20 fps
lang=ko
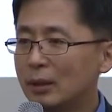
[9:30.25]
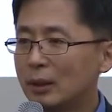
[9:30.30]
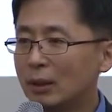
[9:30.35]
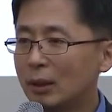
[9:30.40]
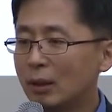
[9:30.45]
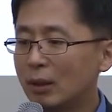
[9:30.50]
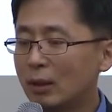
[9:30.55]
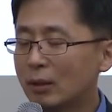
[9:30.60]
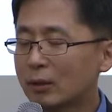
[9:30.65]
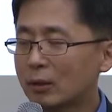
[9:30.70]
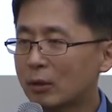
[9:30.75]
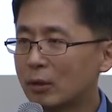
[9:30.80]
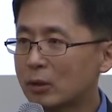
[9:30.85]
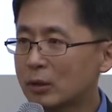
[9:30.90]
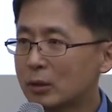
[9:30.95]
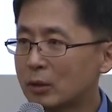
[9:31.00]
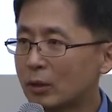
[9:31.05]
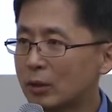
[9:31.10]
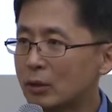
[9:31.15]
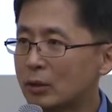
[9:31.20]
어,
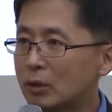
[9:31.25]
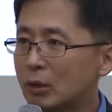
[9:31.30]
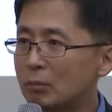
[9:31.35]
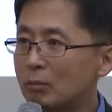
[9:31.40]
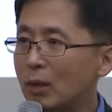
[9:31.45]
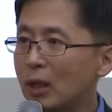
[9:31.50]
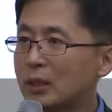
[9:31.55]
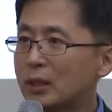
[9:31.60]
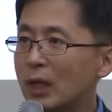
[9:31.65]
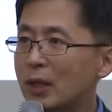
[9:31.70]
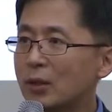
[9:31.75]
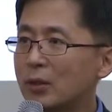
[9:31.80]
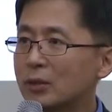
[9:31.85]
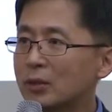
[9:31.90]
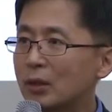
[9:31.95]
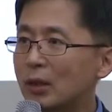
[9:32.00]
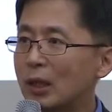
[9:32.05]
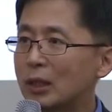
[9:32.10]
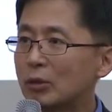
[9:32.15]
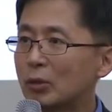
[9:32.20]
클러스터를 정말 잘
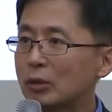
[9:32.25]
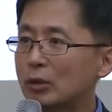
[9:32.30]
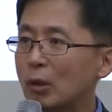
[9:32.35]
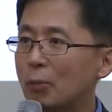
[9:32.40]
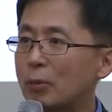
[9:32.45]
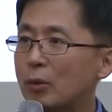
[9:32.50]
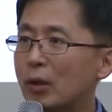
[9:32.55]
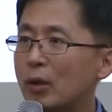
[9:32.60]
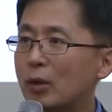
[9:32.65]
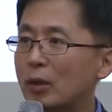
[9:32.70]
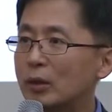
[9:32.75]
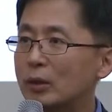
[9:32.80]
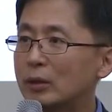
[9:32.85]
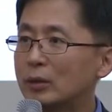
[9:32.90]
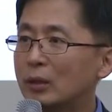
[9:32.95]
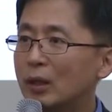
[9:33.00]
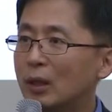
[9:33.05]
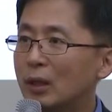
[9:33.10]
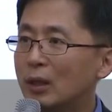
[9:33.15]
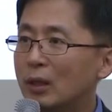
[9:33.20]
형성하기 위해서 더 필요한
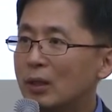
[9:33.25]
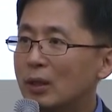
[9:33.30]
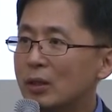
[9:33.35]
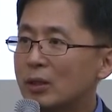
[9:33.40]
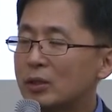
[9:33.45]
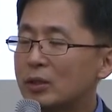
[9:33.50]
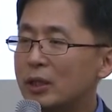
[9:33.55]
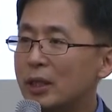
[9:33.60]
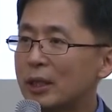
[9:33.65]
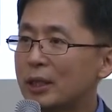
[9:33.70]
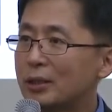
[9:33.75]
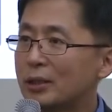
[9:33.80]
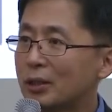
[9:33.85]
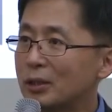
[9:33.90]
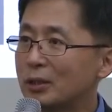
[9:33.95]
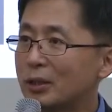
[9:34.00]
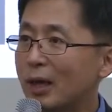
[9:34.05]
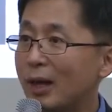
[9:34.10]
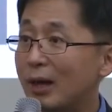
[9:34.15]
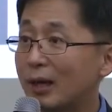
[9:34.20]
것은
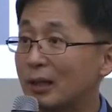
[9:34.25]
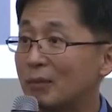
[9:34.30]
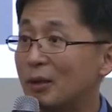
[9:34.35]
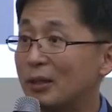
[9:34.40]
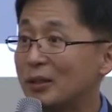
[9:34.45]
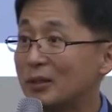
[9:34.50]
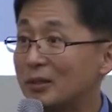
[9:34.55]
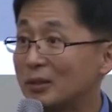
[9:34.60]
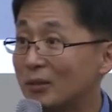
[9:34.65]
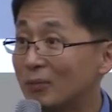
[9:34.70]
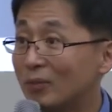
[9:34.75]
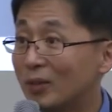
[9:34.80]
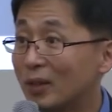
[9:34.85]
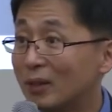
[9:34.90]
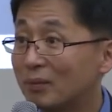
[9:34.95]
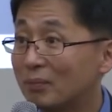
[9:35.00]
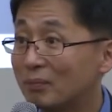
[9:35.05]
세계적인 대학을 만드는 겁니다.